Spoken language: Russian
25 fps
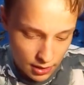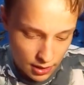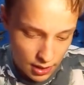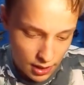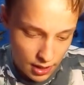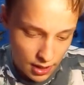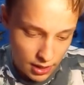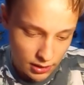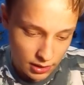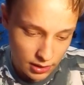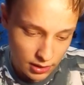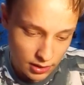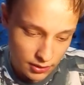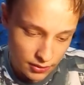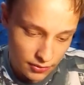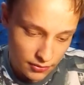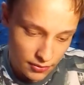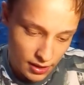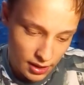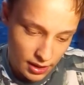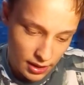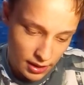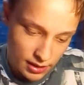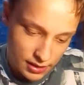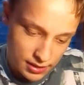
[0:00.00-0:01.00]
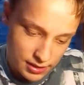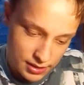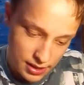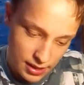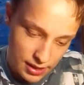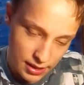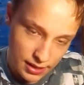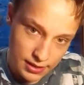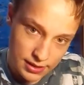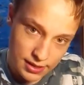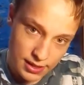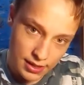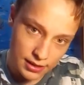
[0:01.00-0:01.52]
отвалился
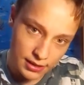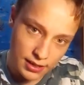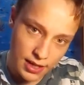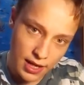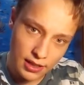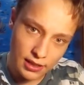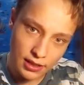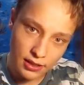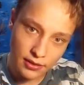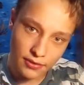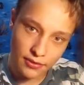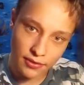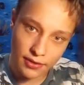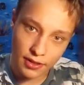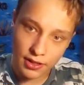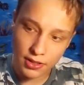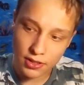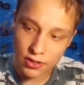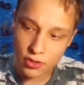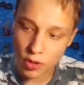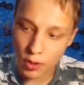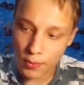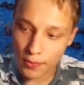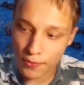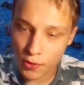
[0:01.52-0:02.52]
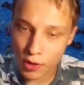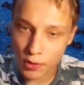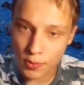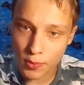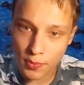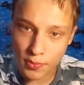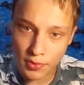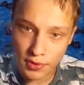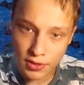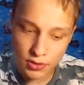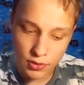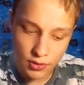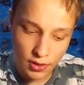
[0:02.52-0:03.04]
один из контактов, и шуруповерт
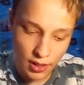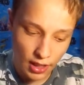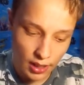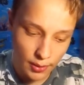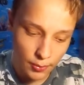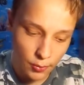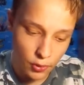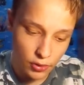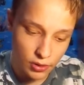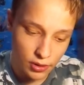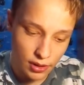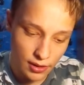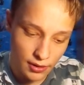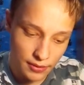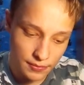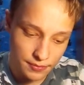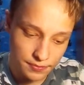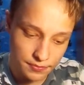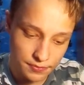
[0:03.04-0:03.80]
просто не работал.